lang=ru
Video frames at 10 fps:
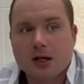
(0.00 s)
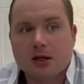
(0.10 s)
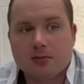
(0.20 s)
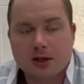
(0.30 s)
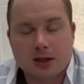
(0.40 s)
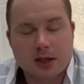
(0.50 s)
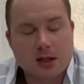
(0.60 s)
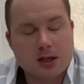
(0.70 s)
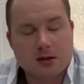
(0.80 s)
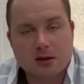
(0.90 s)
и при
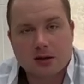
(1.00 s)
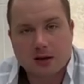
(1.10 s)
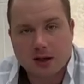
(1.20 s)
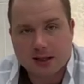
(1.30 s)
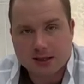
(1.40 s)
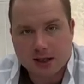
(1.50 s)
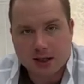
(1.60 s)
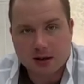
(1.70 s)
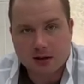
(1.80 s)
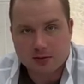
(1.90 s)
таких
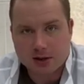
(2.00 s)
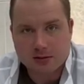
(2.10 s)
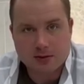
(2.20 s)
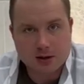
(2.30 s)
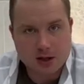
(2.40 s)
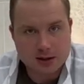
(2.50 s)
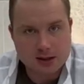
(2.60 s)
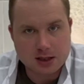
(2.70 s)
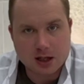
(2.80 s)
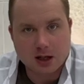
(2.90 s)
колоссальных
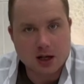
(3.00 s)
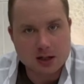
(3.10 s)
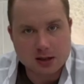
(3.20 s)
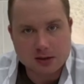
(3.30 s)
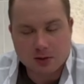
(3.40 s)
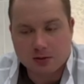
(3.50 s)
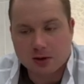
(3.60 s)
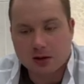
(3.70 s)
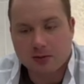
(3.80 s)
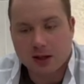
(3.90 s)
модификациях организма и
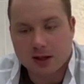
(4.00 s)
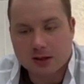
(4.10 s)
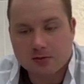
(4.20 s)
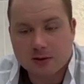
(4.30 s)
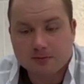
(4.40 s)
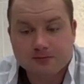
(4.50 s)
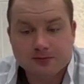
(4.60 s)
метаболизма